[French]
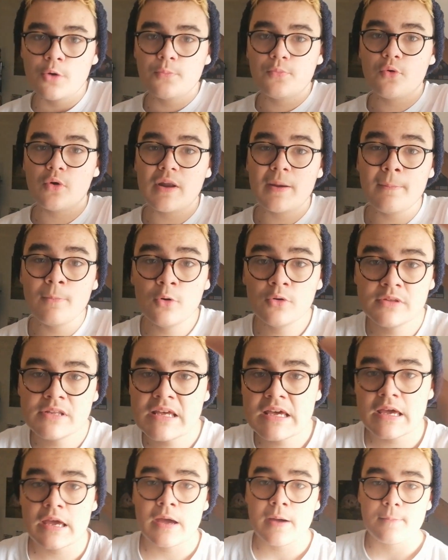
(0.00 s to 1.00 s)
pour la
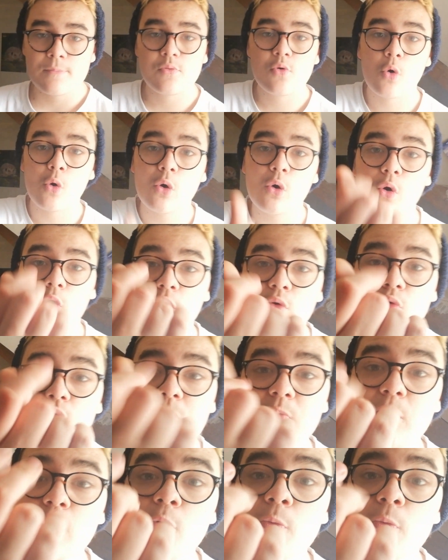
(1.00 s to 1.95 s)
monnaie, pour le,